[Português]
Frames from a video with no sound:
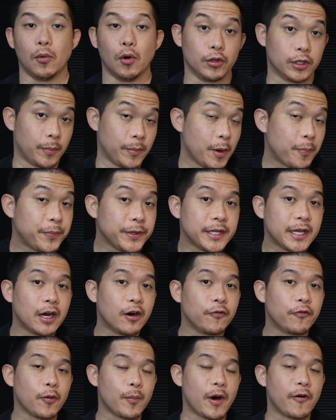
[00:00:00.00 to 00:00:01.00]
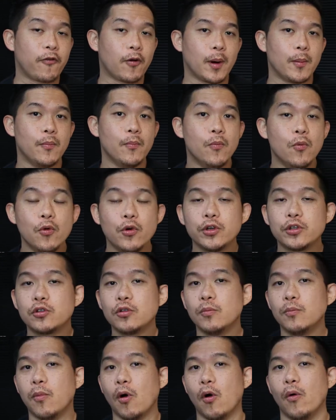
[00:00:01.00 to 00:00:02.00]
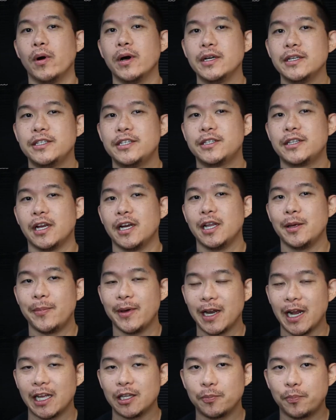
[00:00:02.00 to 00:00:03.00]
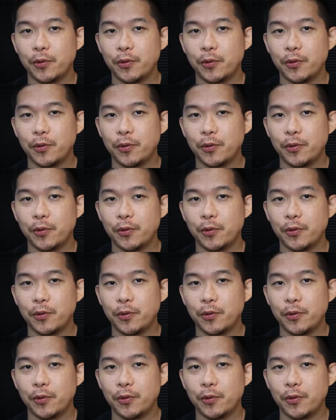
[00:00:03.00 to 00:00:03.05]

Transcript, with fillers: Bom, na minha opinião foi uma forma muito boa de ter liberado